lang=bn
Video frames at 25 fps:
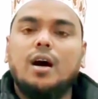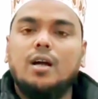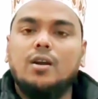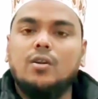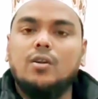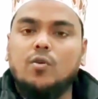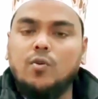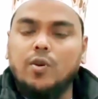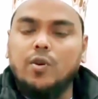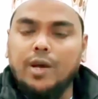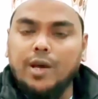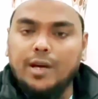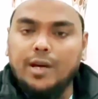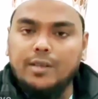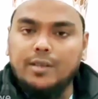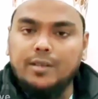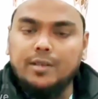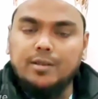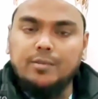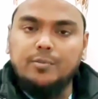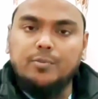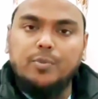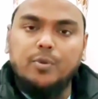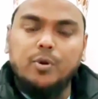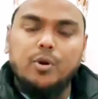আর
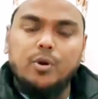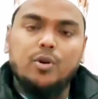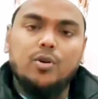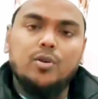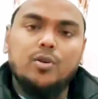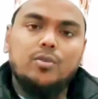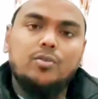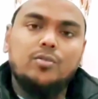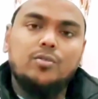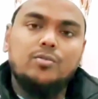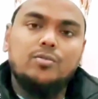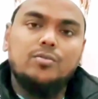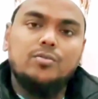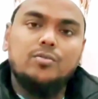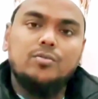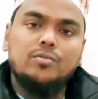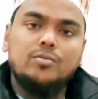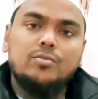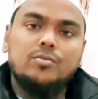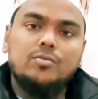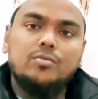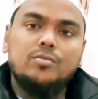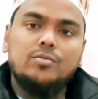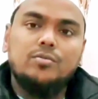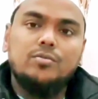কয়েকদিন পর
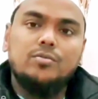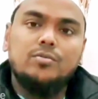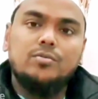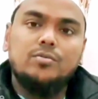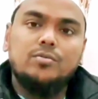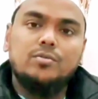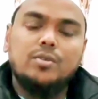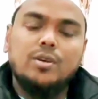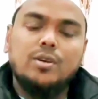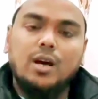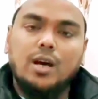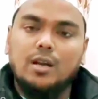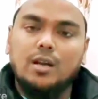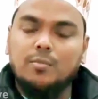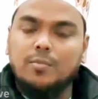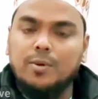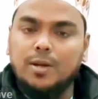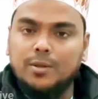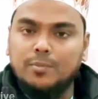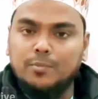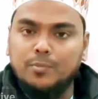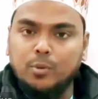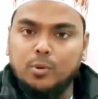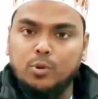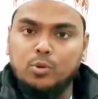
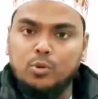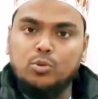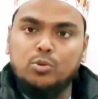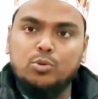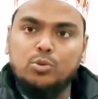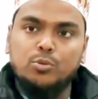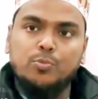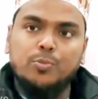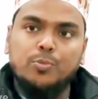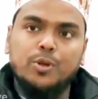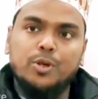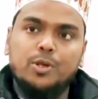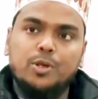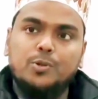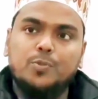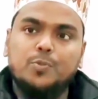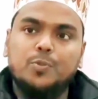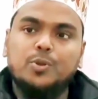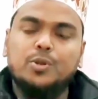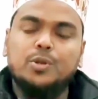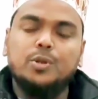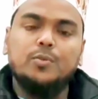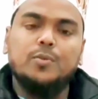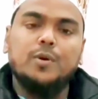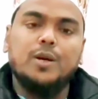কালবাদ পরশু
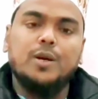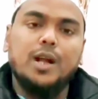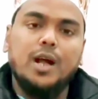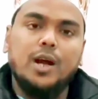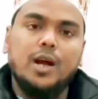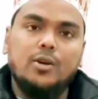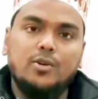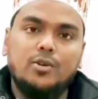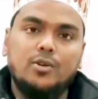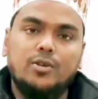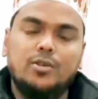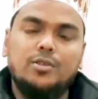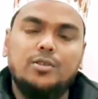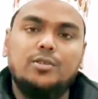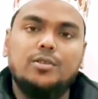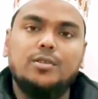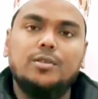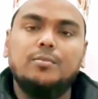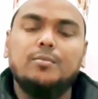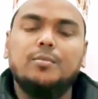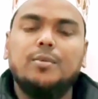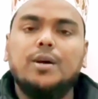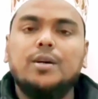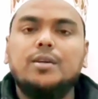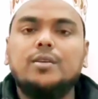বৃহস্পতিবার আটই
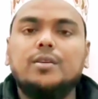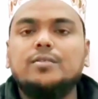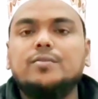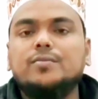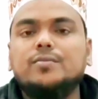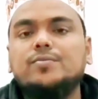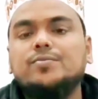ডিসেম্বর